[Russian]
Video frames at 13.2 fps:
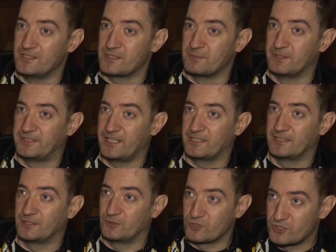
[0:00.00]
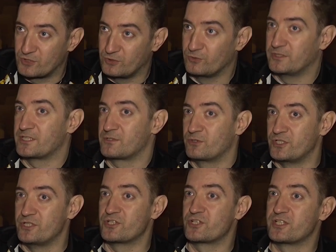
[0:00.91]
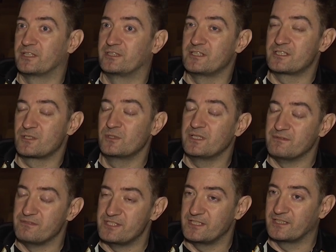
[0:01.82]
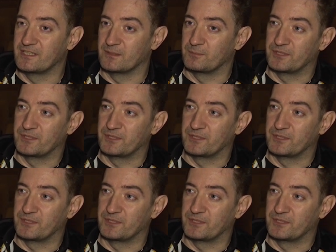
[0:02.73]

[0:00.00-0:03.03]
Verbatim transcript: Несмотря на то, что у нас очень сжатые сроки всегда,